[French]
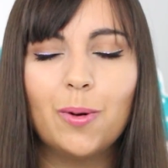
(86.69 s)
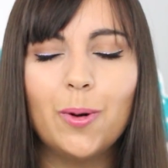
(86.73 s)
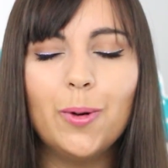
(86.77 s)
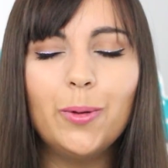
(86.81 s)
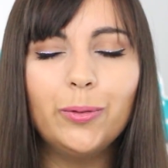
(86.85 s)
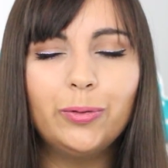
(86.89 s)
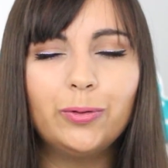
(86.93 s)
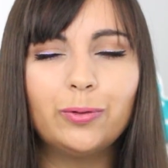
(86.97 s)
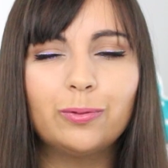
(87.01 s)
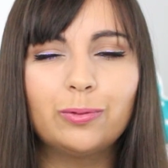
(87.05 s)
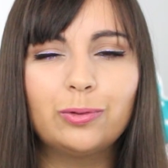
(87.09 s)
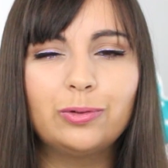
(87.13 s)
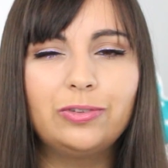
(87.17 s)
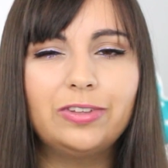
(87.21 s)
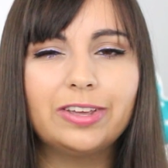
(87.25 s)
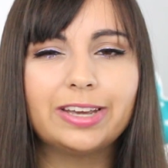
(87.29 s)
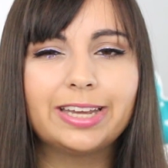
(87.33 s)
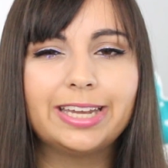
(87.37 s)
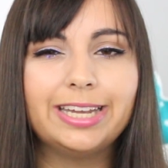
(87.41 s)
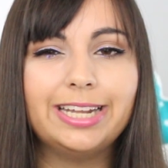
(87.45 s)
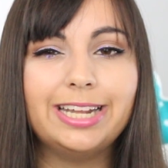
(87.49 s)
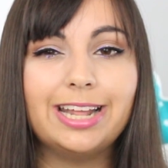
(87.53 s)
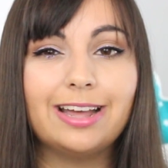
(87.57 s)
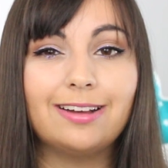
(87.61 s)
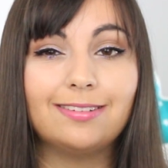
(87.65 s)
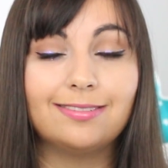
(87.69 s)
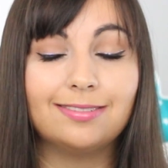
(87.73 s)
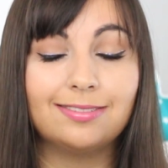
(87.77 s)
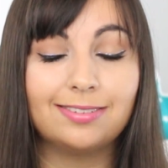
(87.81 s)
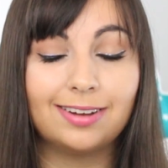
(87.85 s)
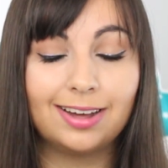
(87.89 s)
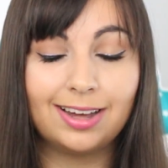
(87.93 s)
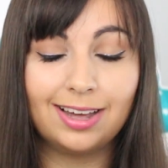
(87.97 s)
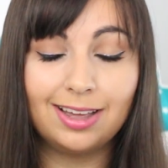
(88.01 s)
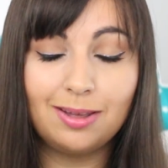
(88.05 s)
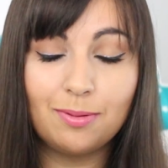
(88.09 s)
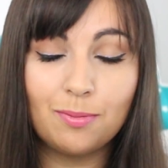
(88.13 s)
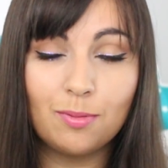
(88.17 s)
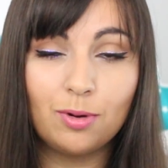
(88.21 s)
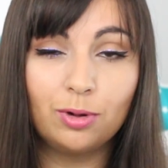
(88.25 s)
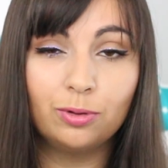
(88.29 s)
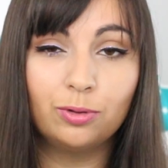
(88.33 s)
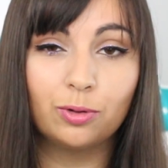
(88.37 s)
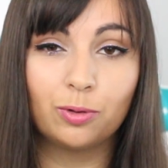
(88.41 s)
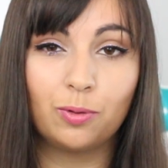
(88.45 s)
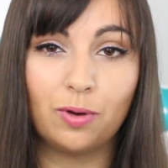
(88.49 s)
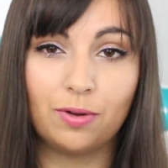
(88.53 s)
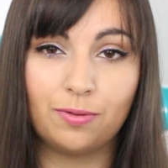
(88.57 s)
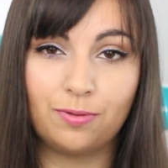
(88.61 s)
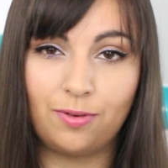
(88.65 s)
Autant vous dire qu'il y a vraiment
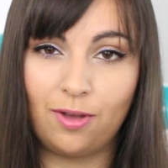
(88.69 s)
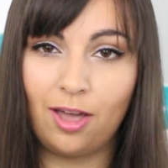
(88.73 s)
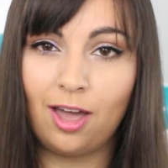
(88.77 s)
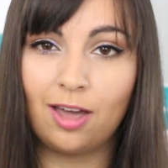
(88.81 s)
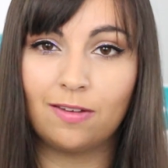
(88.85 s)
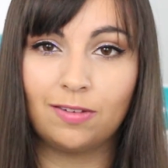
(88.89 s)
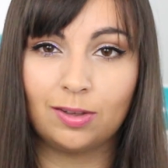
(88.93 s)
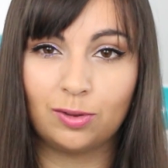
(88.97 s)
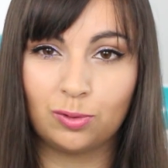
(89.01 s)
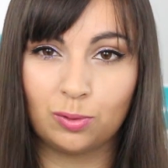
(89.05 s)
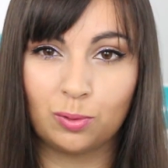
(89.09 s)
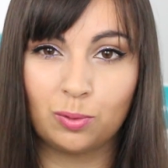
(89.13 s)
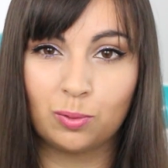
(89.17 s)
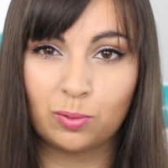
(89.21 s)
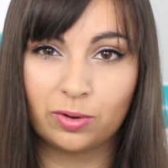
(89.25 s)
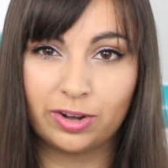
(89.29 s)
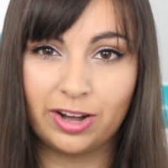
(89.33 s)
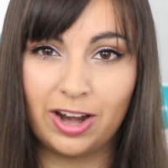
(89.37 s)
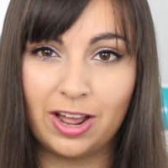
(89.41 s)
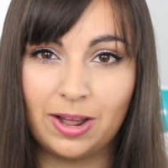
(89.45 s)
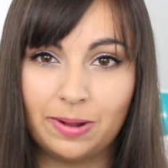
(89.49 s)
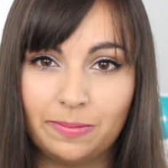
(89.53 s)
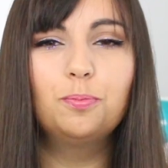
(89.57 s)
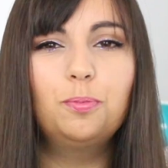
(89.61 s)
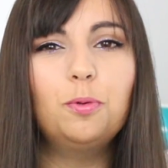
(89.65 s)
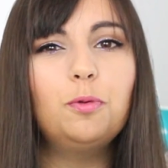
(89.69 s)
de quoi faire avec ce conte-là.